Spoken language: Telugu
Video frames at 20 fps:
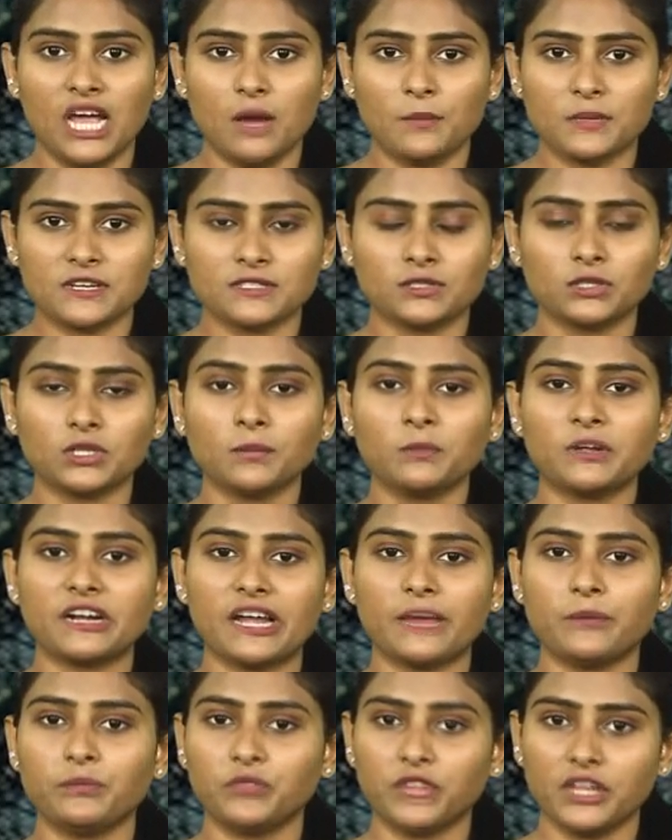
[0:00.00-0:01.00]
ప్రస్తుతం
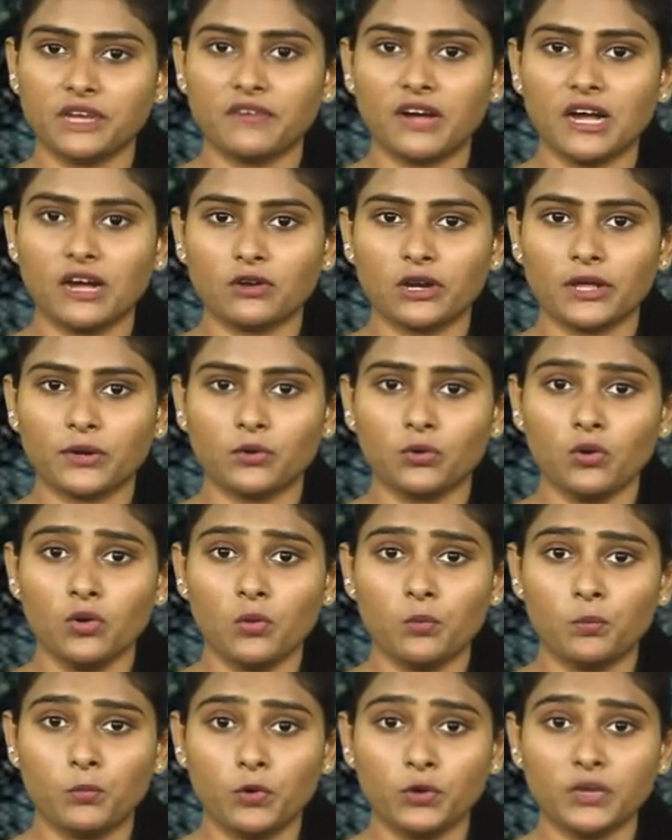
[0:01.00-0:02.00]
క్లబ్ నిర్వాహకులకు
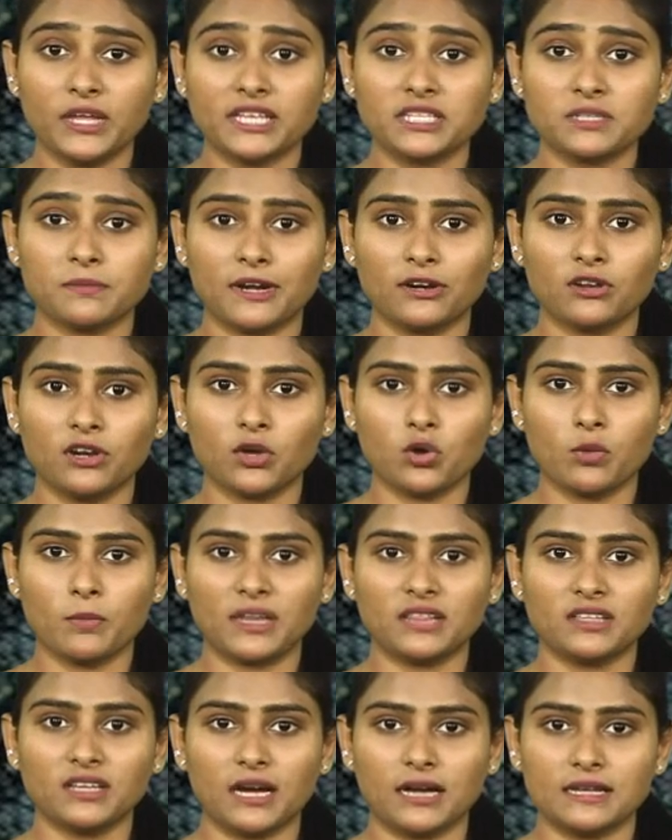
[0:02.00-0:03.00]
భూ యజమానులకు
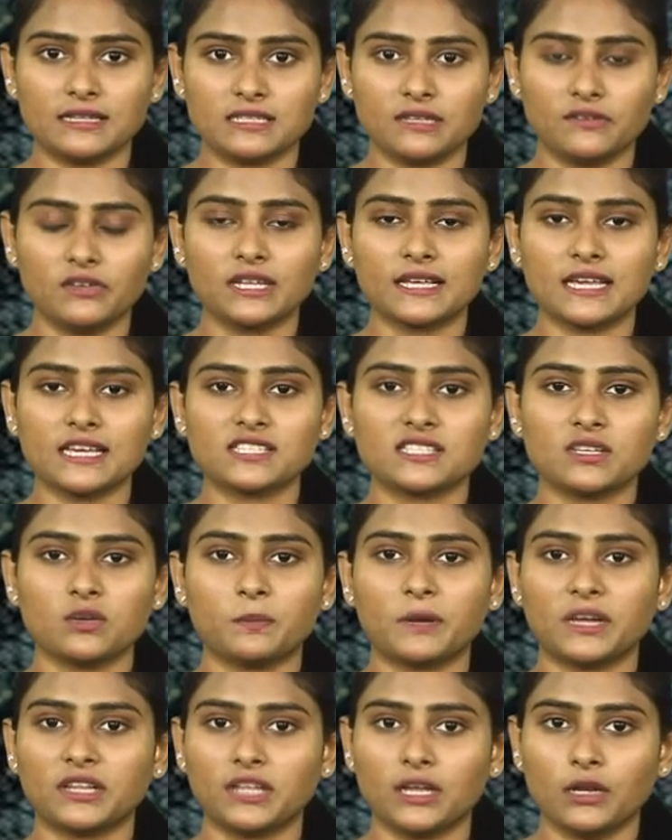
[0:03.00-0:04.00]
మధ్య సివిల్ కేసు
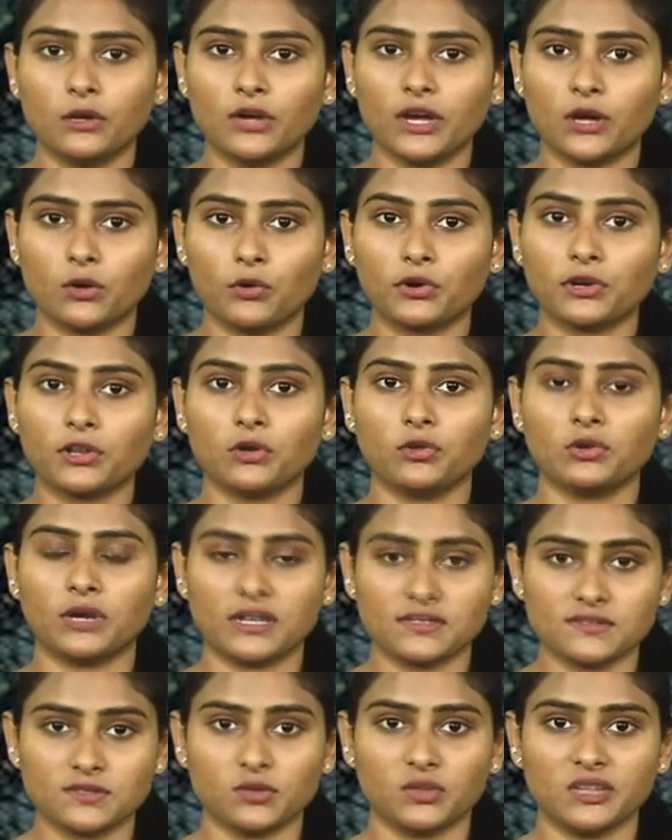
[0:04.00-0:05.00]
పదేళ్లుగా కోర్టులో
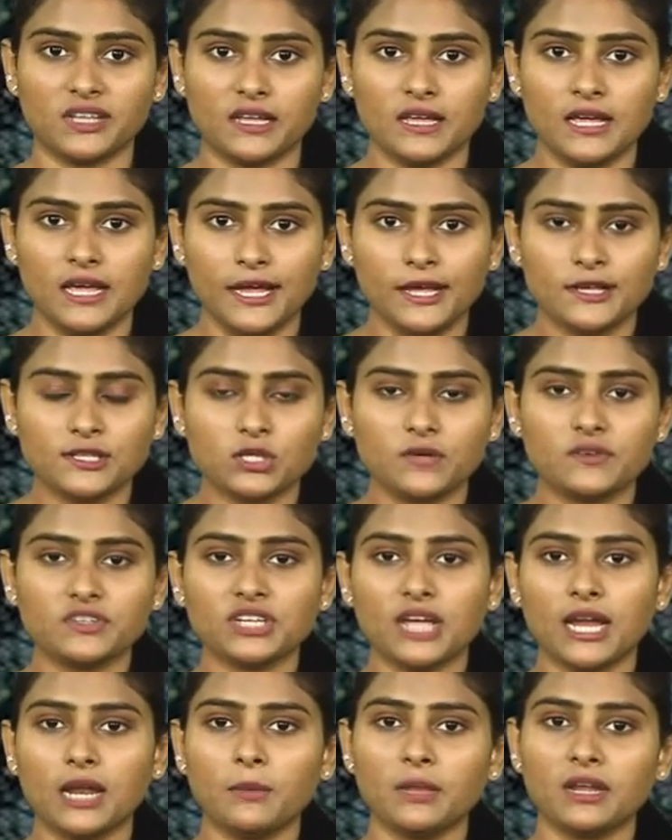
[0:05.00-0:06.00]
నడుస్తుంది
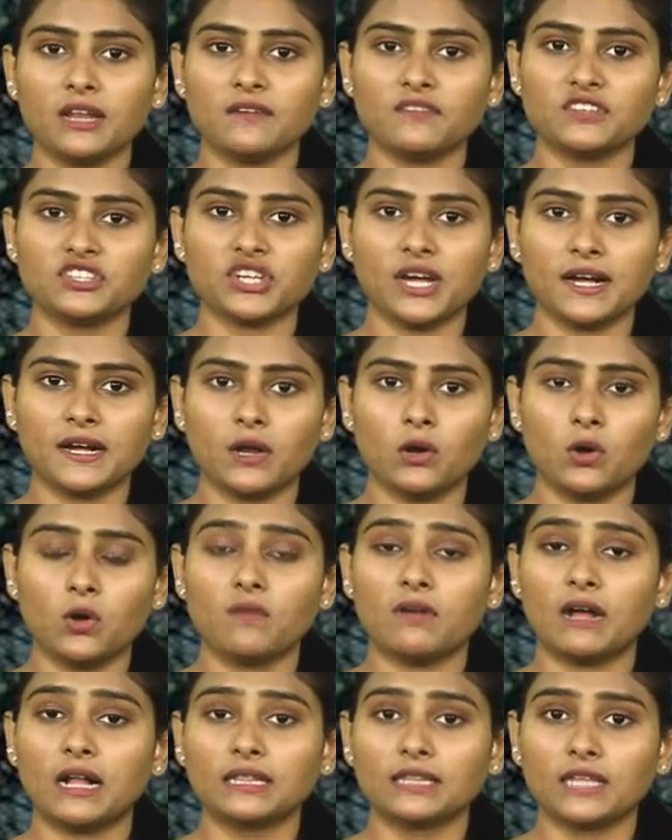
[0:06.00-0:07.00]
సువిశాలమైన విశాఖలో
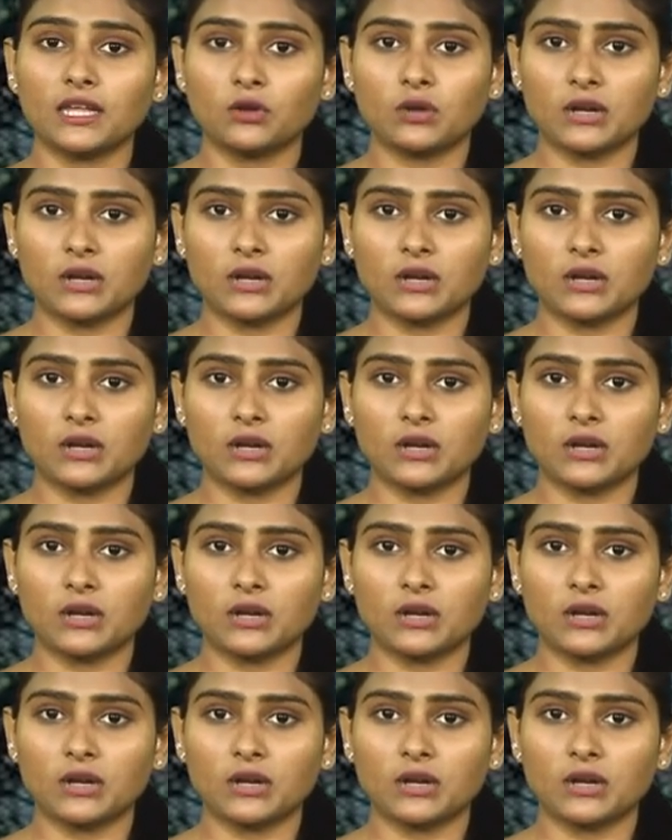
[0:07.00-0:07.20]
వాల్తేరు